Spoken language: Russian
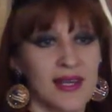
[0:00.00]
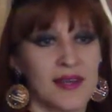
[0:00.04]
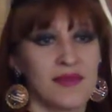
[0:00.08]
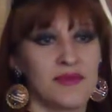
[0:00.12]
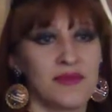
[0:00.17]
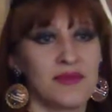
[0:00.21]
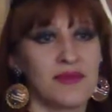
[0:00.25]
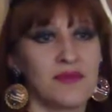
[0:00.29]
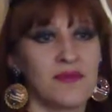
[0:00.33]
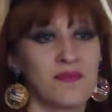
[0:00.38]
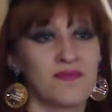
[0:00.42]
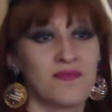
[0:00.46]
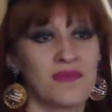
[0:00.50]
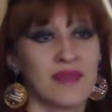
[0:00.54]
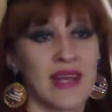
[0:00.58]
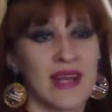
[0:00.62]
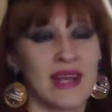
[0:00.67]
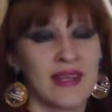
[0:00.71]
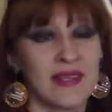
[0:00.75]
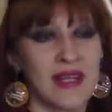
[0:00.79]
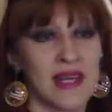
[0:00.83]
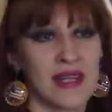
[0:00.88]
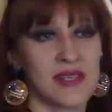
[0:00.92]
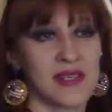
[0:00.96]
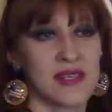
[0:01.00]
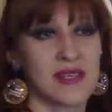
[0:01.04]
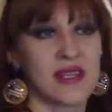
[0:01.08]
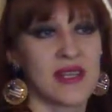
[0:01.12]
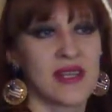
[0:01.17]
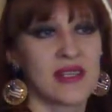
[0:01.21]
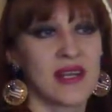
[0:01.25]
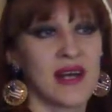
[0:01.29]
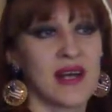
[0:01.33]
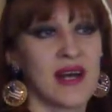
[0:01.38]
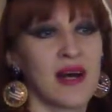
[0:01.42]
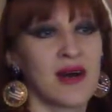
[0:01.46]
в нем одна часть,
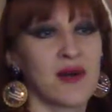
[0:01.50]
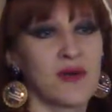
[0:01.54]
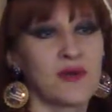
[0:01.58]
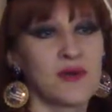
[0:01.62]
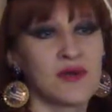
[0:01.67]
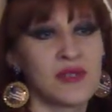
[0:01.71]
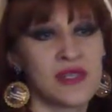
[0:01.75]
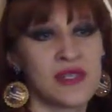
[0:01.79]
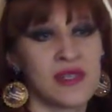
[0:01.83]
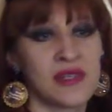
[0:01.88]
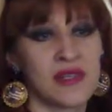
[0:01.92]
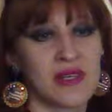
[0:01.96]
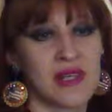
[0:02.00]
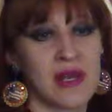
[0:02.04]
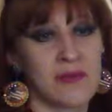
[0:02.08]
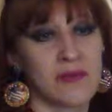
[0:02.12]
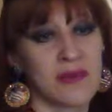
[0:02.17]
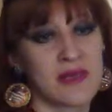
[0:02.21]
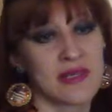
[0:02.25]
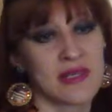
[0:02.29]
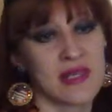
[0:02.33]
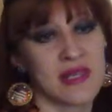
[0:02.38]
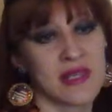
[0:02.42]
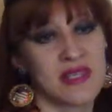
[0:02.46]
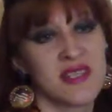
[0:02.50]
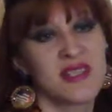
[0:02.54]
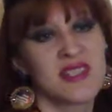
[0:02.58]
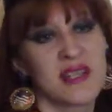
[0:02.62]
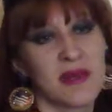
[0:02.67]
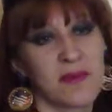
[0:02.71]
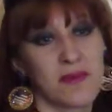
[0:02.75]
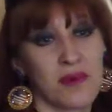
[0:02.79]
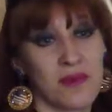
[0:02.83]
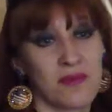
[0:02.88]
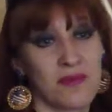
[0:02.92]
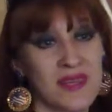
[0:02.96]
это очень, как бы сказать,
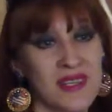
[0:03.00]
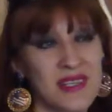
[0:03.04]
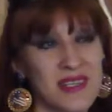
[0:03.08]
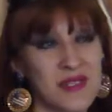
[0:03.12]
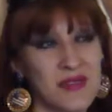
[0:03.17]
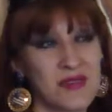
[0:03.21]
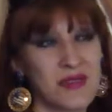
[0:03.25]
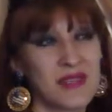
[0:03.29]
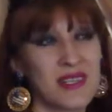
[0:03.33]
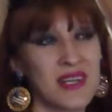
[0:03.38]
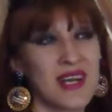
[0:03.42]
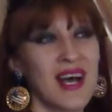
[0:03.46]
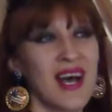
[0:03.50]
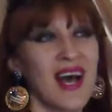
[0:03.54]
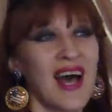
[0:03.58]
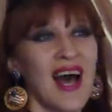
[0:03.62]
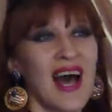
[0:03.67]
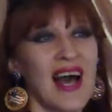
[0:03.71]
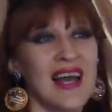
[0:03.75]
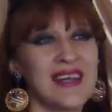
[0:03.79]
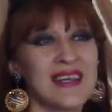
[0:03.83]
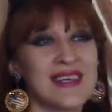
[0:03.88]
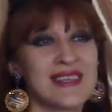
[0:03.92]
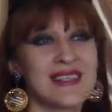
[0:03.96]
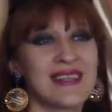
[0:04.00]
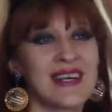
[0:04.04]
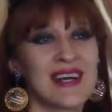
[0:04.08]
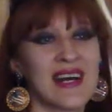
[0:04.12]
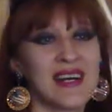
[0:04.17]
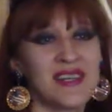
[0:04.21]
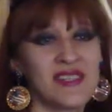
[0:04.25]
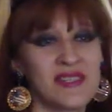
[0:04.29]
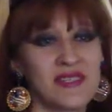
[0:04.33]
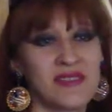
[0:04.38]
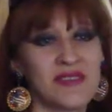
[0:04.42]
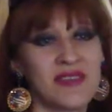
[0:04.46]
низкопробное золото, а есть
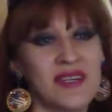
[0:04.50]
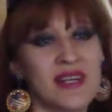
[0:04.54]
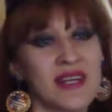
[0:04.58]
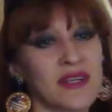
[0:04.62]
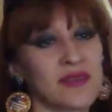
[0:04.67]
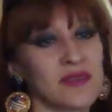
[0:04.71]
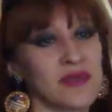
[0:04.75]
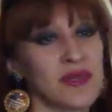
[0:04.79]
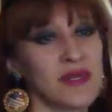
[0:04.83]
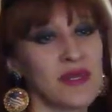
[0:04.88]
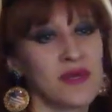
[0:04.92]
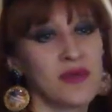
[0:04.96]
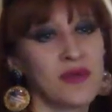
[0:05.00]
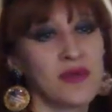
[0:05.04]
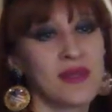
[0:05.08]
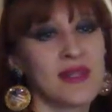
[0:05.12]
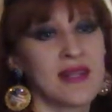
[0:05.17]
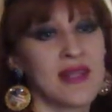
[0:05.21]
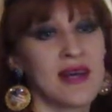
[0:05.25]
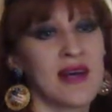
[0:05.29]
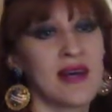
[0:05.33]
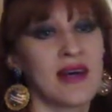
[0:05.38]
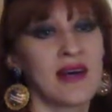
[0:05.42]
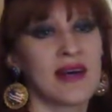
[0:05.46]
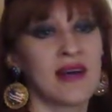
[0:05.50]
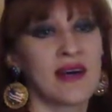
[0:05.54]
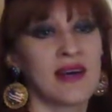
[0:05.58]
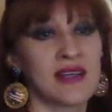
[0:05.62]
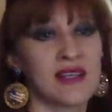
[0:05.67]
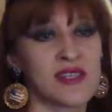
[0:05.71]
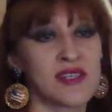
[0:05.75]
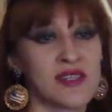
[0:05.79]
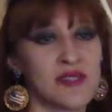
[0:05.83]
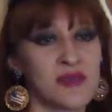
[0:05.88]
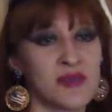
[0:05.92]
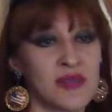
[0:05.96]
качественное, которое идет для
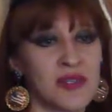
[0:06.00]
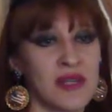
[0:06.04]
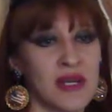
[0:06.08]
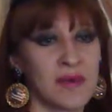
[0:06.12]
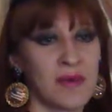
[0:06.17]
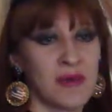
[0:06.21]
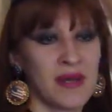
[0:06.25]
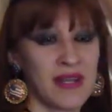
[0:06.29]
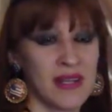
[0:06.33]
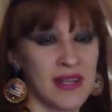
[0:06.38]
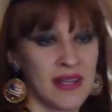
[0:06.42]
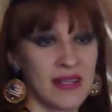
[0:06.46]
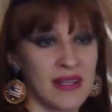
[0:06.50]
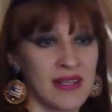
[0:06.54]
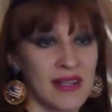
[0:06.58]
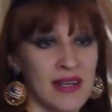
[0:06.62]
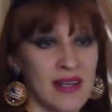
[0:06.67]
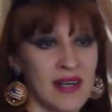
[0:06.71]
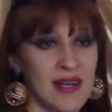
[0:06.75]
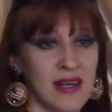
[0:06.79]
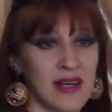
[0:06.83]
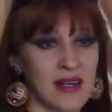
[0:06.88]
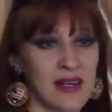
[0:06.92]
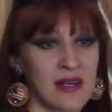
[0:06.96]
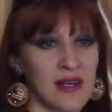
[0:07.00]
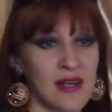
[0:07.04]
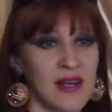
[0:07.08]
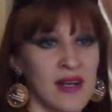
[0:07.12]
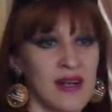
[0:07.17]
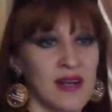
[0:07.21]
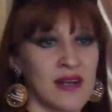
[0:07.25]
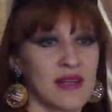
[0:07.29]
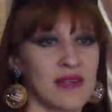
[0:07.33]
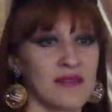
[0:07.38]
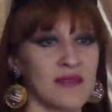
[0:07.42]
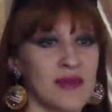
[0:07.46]
расчетных монет, для
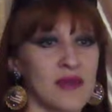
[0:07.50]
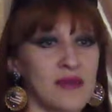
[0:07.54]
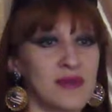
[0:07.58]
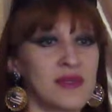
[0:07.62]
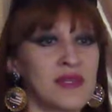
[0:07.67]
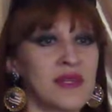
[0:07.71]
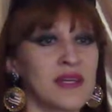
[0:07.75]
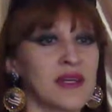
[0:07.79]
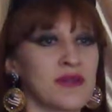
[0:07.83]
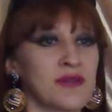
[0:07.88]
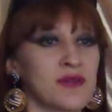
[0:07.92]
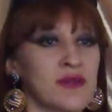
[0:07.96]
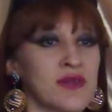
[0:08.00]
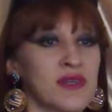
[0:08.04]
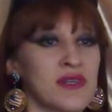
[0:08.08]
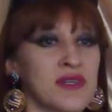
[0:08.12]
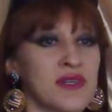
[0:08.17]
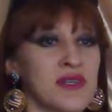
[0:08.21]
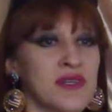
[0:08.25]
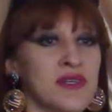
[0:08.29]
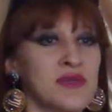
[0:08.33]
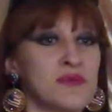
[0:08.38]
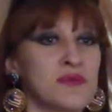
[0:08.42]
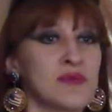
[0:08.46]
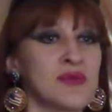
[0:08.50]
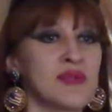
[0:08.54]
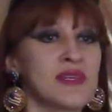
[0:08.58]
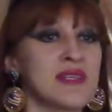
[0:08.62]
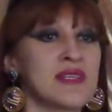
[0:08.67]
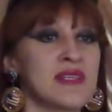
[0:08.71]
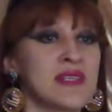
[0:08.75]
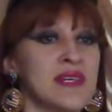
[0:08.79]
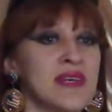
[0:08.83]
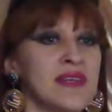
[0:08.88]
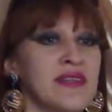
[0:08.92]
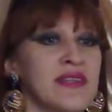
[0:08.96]
валюты, которые
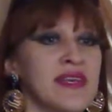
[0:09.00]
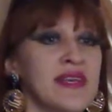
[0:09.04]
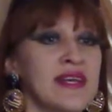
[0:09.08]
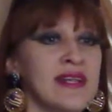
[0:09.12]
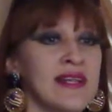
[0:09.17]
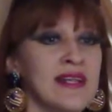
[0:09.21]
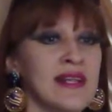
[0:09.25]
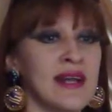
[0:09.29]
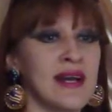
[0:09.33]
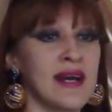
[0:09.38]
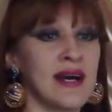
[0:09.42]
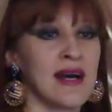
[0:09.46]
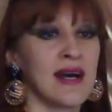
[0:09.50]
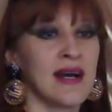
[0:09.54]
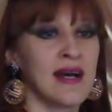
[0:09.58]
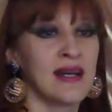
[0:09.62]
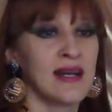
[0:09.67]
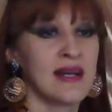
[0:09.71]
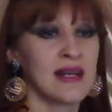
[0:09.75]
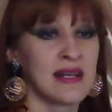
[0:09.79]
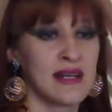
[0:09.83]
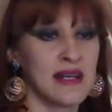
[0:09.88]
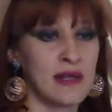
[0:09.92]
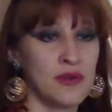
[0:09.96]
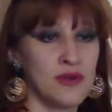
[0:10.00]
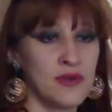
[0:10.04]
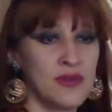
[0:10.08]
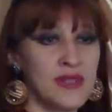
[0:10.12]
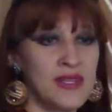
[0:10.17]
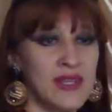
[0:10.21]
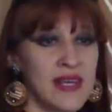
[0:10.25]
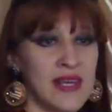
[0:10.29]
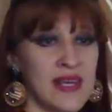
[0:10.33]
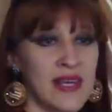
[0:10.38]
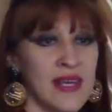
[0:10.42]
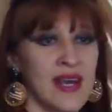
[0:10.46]
используются не для
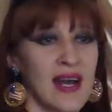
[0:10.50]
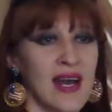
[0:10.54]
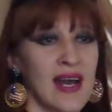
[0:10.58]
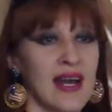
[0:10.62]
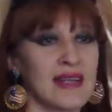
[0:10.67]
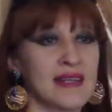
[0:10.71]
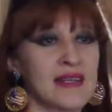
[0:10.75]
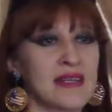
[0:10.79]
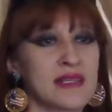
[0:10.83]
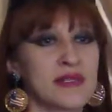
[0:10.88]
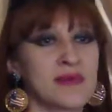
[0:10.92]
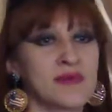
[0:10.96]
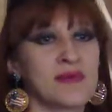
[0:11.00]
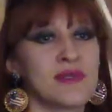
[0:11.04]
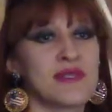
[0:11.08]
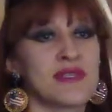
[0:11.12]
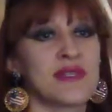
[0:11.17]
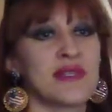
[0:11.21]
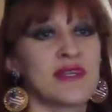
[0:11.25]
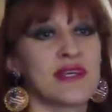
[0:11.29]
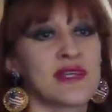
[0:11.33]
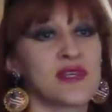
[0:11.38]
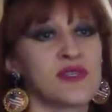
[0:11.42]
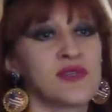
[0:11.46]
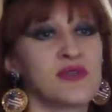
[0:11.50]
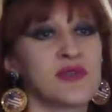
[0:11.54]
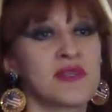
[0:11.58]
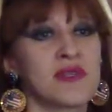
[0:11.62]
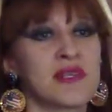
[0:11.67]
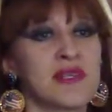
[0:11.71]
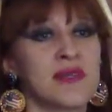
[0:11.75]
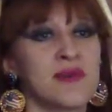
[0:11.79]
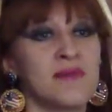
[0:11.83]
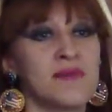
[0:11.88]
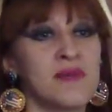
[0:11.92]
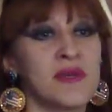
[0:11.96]
людей, а это используется для расчета
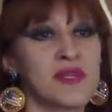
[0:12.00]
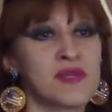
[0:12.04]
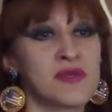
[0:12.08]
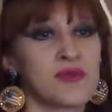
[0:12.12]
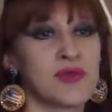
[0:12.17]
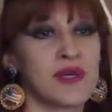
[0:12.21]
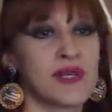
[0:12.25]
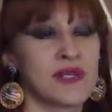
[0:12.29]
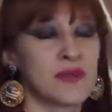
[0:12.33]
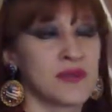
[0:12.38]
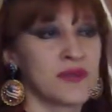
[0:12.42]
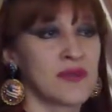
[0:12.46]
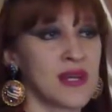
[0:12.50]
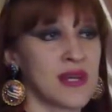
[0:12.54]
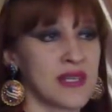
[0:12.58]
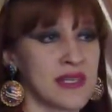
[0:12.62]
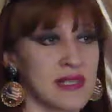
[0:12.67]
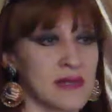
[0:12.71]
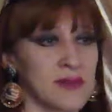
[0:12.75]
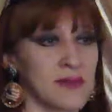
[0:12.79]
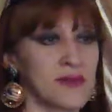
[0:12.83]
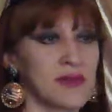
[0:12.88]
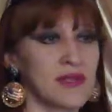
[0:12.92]
между государствами.